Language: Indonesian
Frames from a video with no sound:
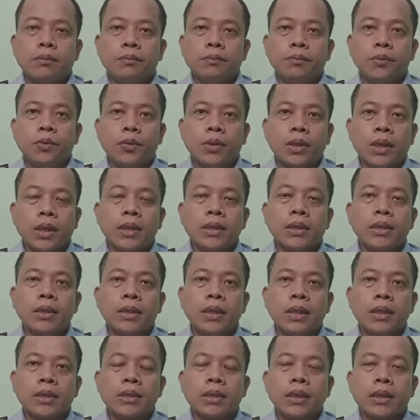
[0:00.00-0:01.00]
bukan
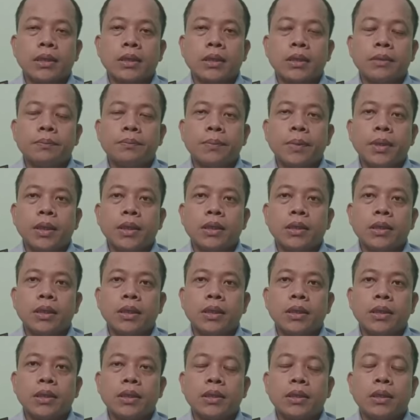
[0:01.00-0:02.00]
didasarkan
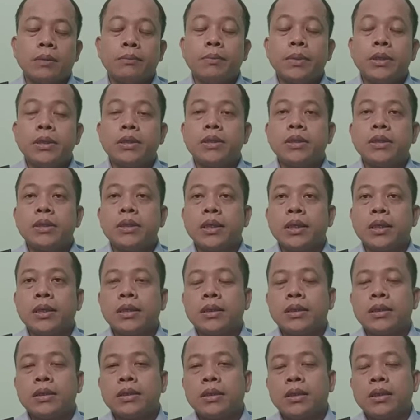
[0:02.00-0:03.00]
pada
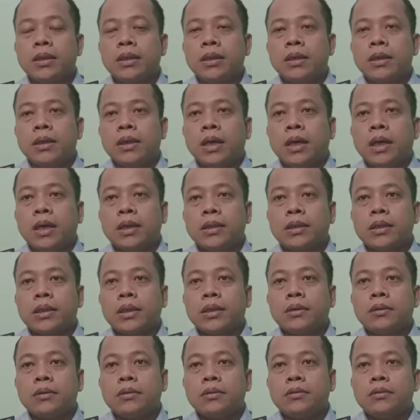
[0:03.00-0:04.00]
kebencian
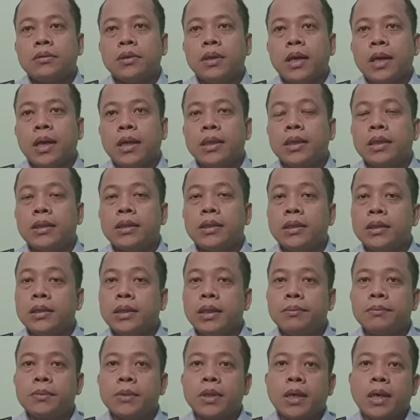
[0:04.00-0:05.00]
atau ada
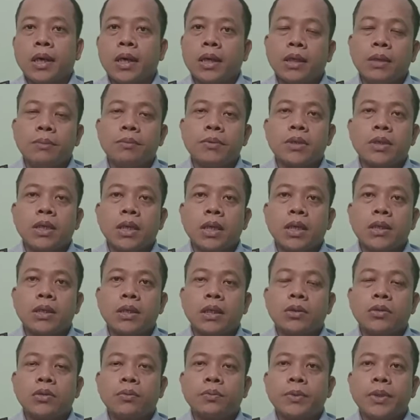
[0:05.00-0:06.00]
dendam terhadap salah
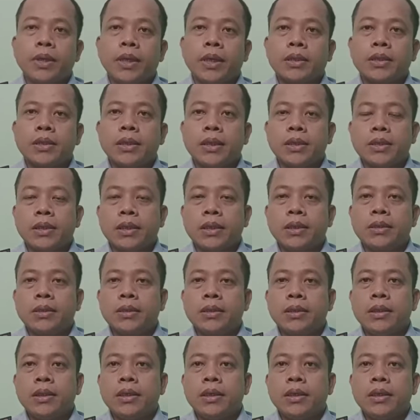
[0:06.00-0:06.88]
satu pihak saja,